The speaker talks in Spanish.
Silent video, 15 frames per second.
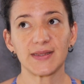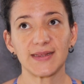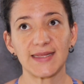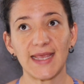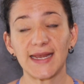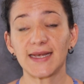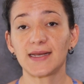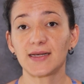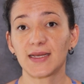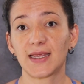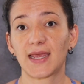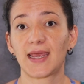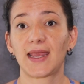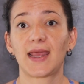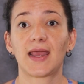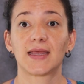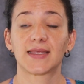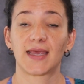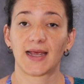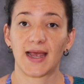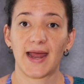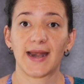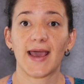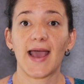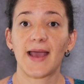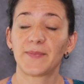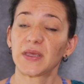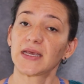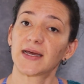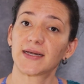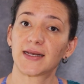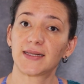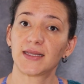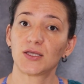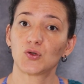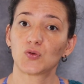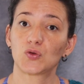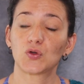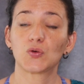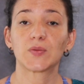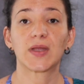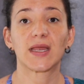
tienen que llegar a mi canal de YouTube